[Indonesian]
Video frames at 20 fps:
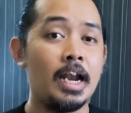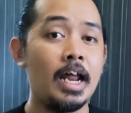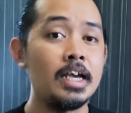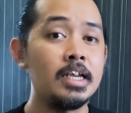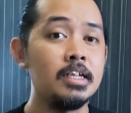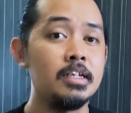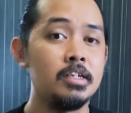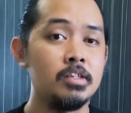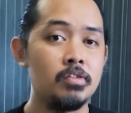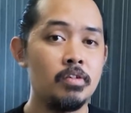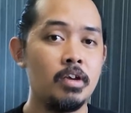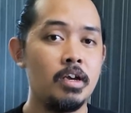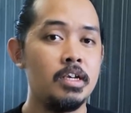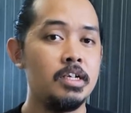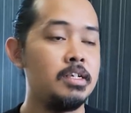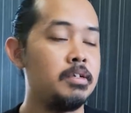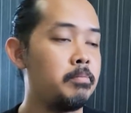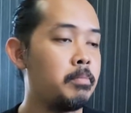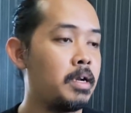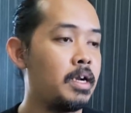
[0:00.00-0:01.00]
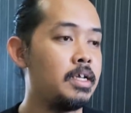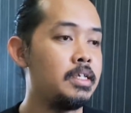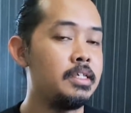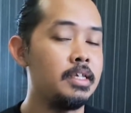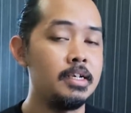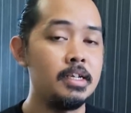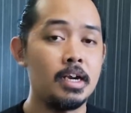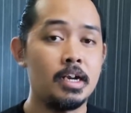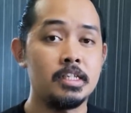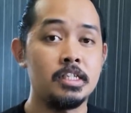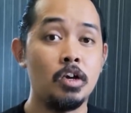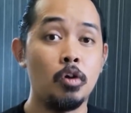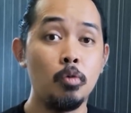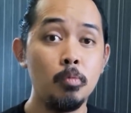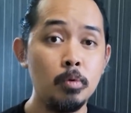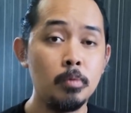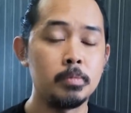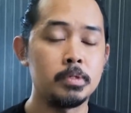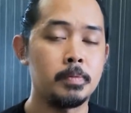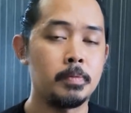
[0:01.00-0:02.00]
lagi gitu ya ini malah jadi rahasia
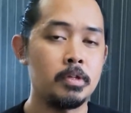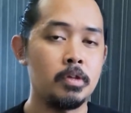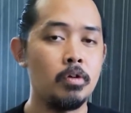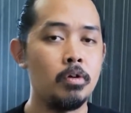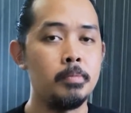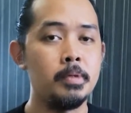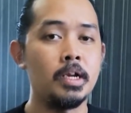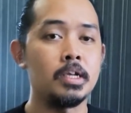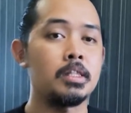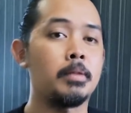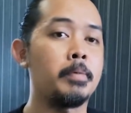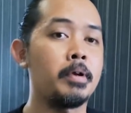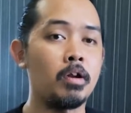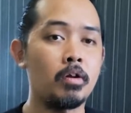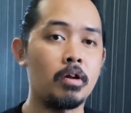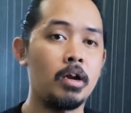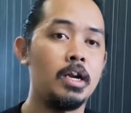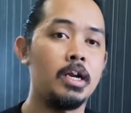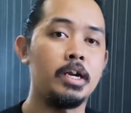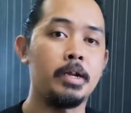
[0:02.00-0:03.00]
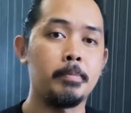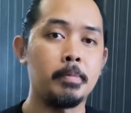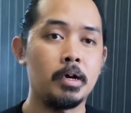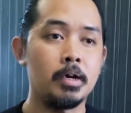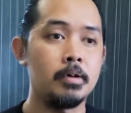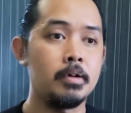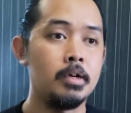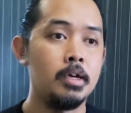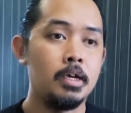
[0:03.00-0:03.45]
umum seperti gue bilang tapi kalau kalian emang